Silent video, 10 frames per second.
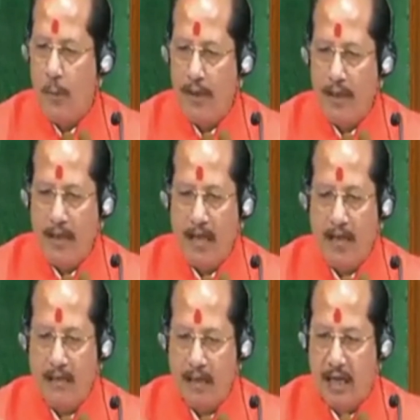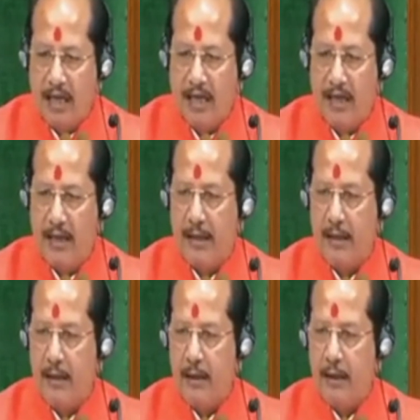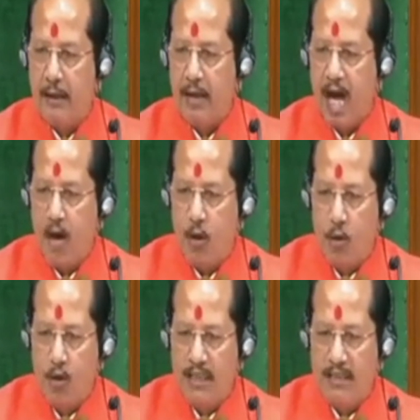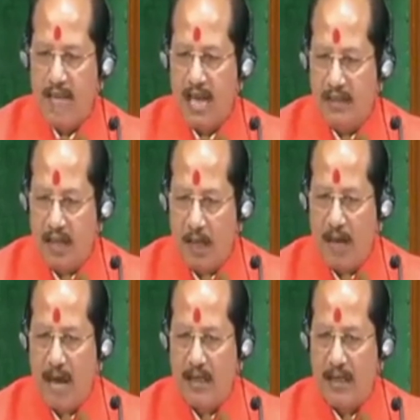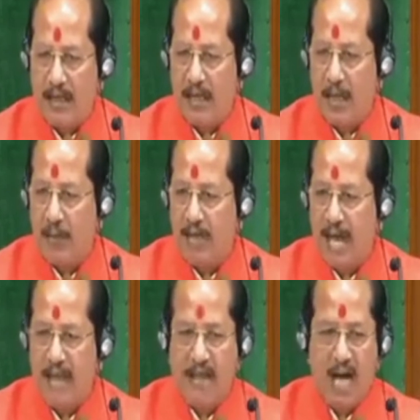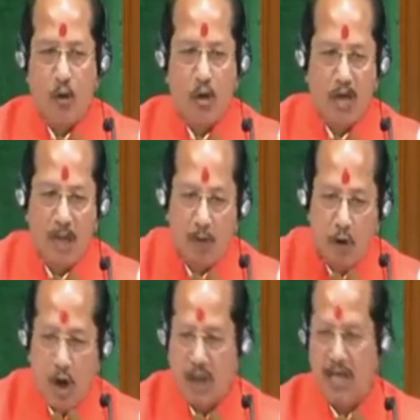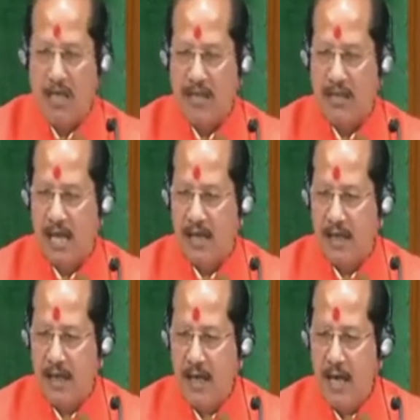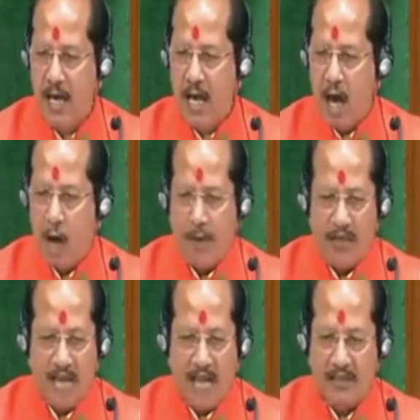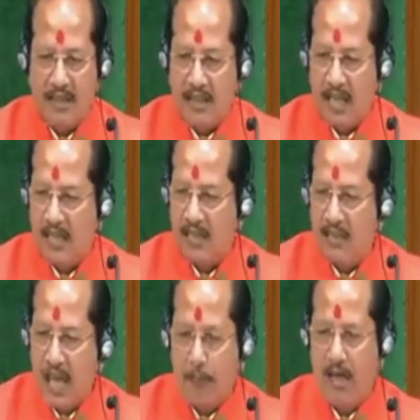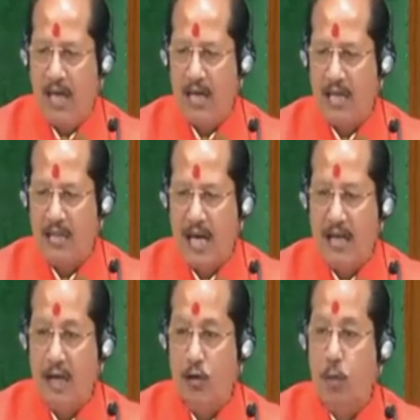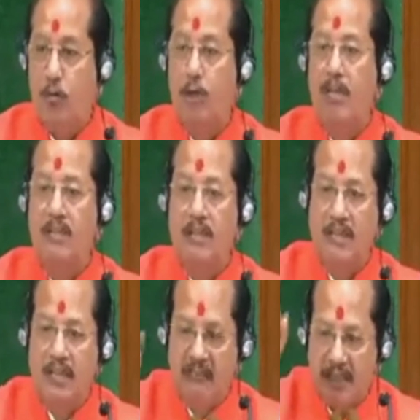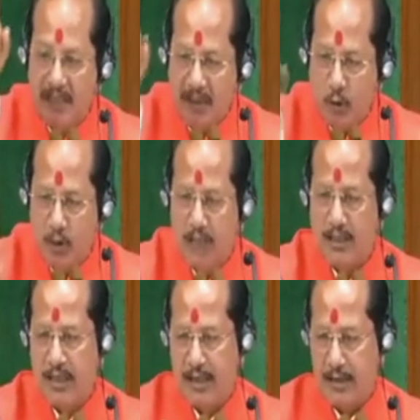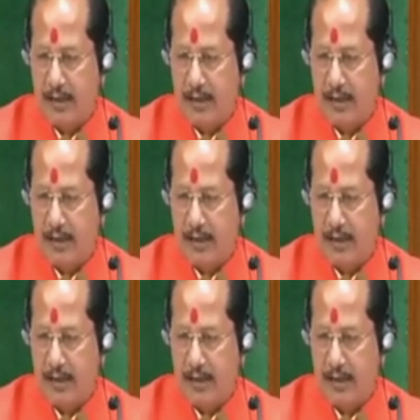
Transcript: भी गलत करेंगे कानून के साथ खिलवाड़ करेंगे विधायिका को कमजोर करना चाहेंगे और प्रशासनिक अराजकता फैलाना चाहेंगे जो मुख्यमंत्री कतई नहीं होने देंगे